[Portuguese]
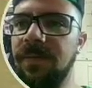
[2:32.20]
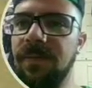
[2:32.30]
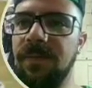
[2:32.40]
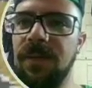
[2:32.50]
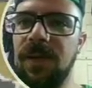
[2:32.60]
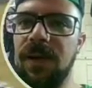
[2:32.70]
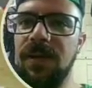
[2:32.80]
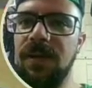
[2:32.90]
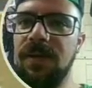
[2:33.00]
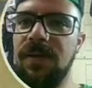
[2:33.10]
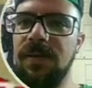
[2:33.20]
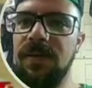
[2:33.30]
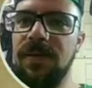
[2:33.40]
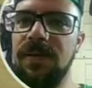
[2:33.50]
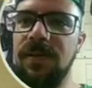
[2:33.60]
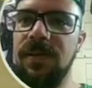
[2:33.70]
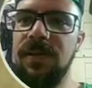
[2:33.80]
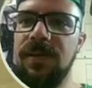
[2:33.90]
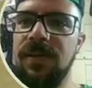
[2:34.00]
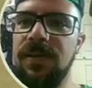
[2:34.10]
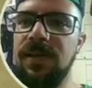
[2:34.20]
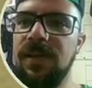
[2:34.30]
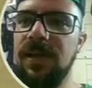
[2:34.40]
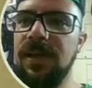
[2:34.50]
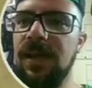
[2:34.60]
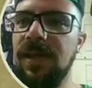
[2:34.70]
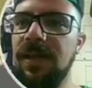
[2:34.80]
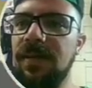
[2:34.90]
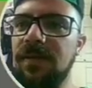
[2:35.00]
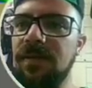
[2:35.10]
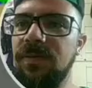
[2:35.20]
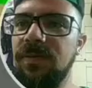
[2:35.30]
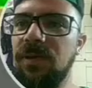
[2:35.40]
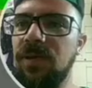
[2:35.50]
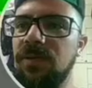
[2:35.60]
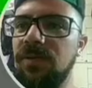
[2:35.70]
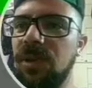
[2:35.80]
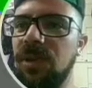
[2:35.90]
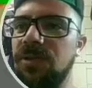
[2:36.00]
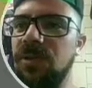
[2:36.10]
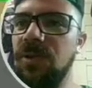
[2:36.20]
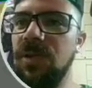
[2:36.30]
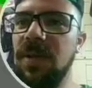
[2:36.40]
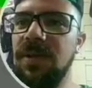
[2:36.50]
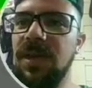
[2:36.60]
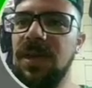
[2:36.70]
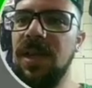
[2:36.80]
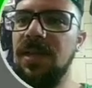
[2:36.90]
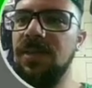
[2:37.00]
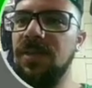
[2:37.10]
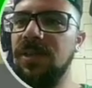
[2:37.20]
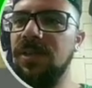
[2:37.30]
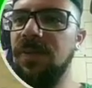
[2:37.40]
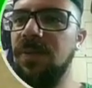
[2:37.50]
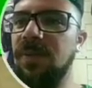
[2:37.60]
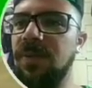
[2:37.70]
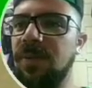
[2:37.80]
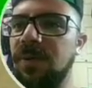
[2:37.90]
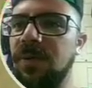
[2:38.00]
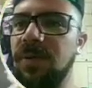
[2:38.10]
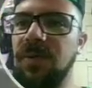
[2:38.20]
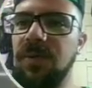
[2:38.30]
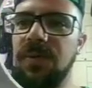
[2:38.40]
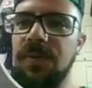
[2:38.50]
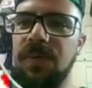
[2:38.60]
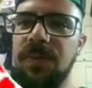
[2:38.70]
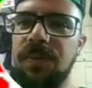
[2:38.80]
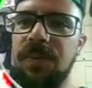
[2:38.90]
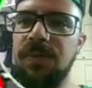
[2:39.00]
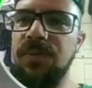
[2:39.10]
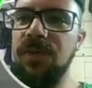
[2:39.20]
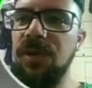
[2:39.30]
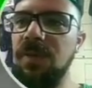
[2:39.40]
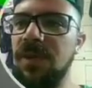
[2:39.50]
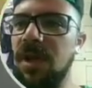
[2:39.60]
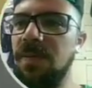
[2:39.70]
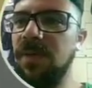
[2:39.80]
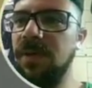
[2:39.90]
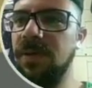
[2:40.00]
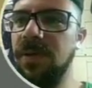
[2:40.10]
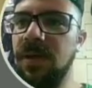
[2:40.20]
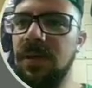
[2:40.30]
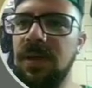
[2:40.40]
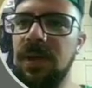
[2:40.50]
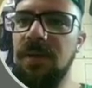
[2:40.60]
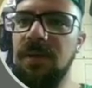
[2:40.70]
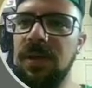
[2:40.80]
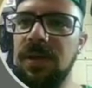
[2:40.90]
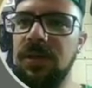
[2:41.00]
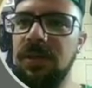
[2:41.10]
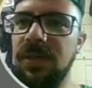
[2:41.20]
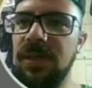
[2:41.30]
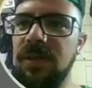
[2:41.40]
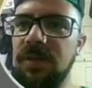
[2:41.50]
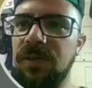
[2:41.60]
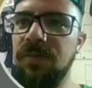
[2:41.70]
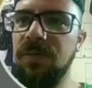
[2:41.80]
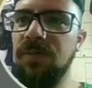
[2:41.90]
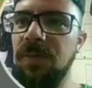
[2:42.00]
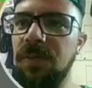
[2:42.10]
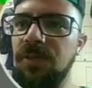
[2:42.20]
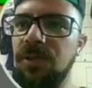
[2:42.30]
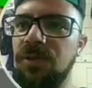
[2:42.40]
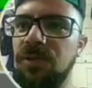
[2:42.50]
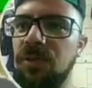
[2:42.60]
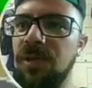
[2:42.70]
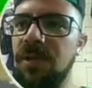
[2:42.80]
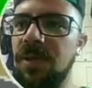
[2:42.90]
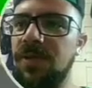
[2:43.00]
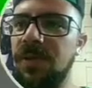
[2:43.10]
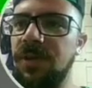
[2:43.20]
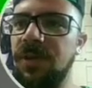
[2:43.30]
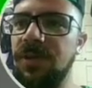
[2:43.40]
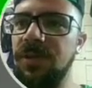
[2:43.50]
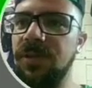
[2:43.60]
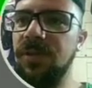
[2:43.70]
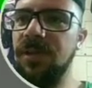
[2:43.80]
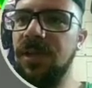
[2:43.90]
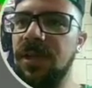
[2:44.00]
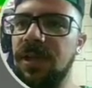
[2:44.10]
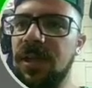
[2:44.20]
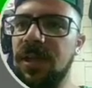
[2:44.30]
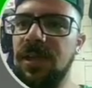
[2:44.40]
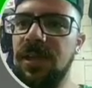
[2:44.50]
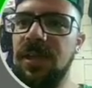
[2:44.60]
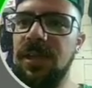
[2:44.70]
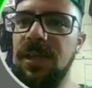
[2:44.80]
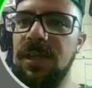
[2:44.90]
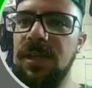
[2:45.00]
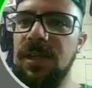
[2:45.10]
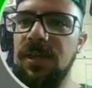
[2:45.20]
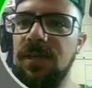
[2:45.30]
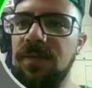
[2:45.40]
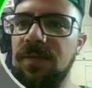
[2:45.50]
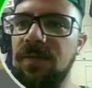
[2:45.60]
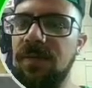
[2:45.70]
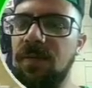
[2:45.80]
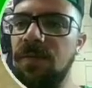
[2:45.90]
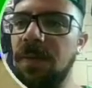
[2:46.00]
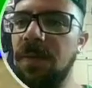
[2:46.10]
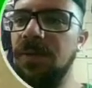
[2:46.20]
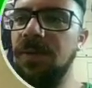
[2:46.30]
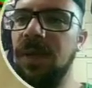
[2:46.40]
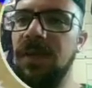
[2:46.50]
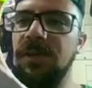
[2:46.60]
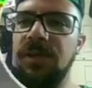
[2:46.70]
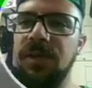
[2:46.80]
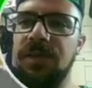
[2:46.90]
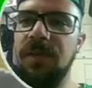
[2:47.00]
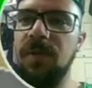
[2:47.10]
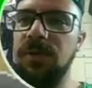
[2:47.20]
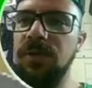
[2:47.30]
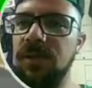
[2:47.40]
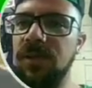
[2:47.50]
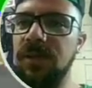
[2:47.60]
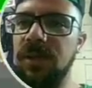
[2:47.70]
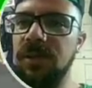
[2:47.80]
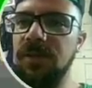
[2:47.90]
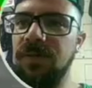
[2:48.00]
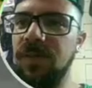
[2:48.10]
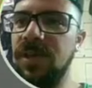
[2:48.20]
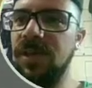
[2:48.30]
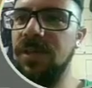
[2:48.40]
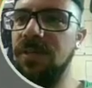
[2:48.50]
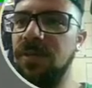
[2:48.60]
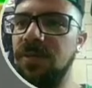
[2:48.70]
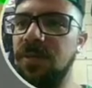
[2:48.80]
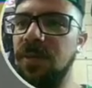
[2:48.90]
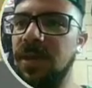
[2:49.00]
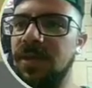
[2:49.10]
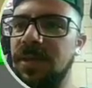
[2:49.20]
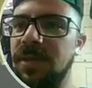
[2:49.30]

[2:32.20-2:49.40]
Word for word: Vai. Cara, era um dos, um dos joguinhos de corrida mais legais, eu acho, velho, pro, pros videogames na época. Que era, era, é, tipo assim, era, eu acho que foi um dos primeiros joguinhos de corrida bem divertido, assim, né? E que envolvia personagens já famosos, assim, da, de franquias e tudo mais, né?